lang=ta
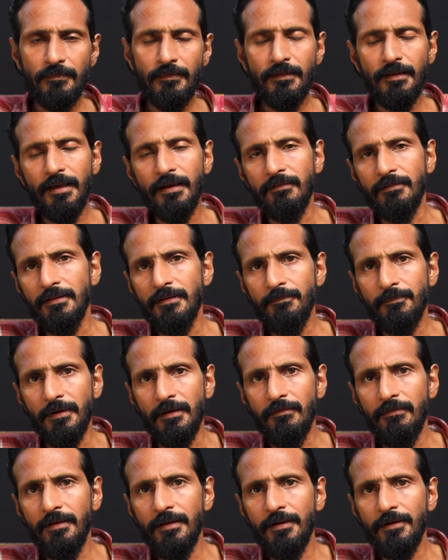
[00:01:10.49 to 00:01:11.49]
இங்கே வந்து
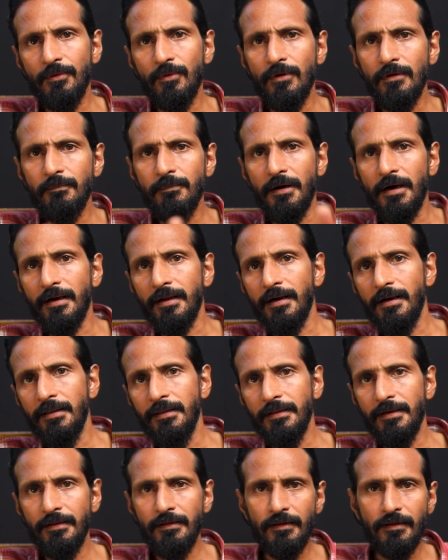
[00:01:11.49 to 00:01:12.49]
பல்வேறு கோட்பாடுகள்
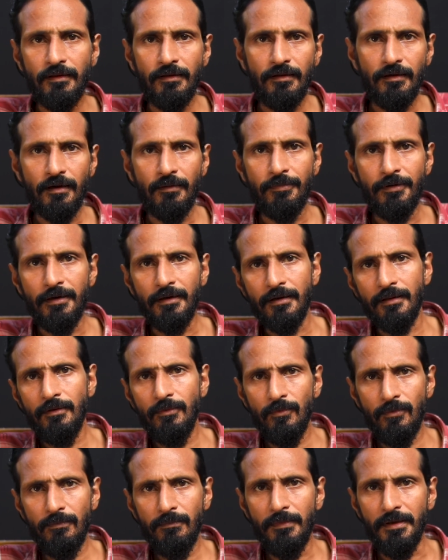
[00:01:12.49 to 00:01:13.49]
இருந்தது அப்படின்றது
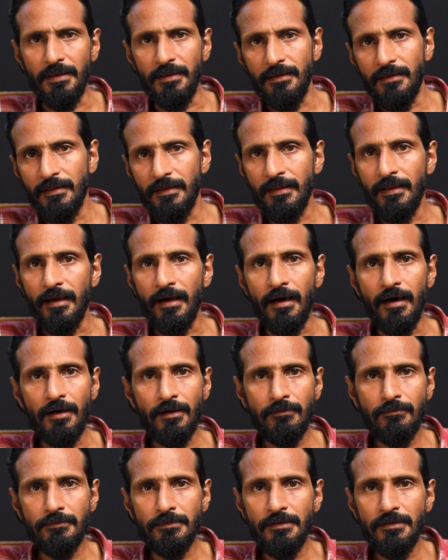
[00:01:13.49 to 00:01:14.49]
உண்மை இது
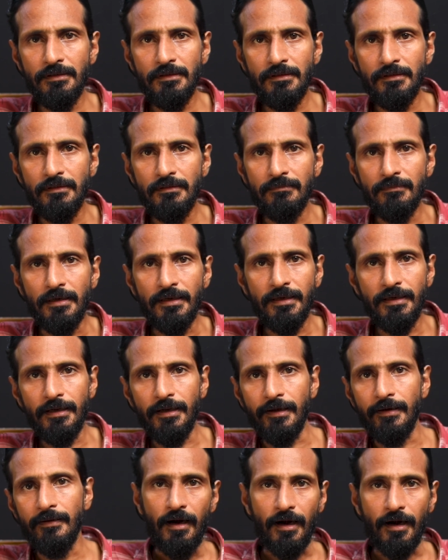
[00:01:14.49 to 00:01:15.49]
யாரும் வந்து
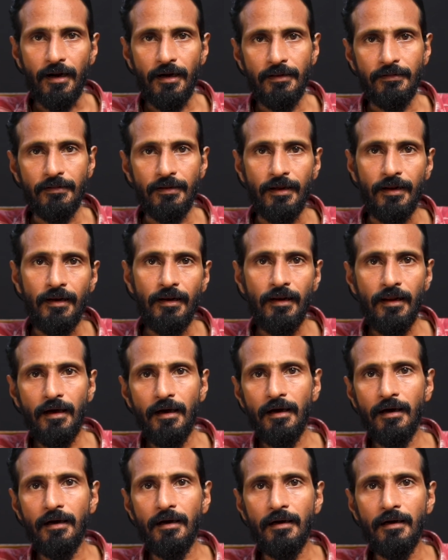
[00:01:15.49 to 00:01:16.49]
மறுக்கலை ஆனால் இந்த எல்லா